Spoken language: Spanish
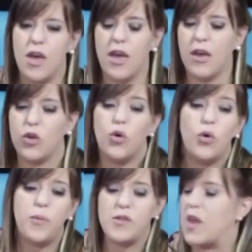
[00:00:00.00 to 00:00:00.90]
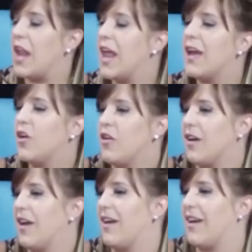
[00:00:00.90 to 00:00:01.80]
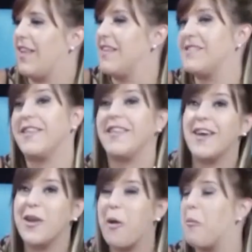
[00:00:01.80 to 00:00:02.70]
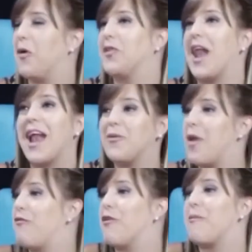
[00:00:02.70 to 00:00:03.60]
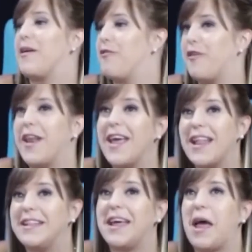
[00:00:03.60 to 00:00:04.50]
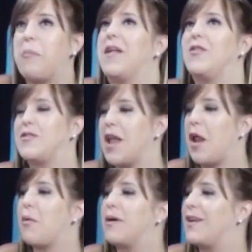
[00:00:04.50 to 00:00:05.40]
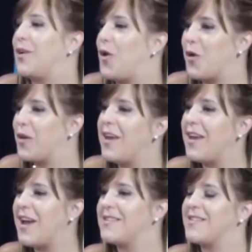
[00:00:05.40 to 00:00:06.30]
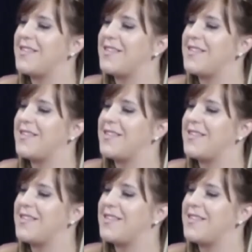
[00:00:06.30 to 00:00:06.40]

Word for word: eh, grupos, elencos que, decidieron mostrar de una forma diferente, adaptándose a las nuevas tecnologías?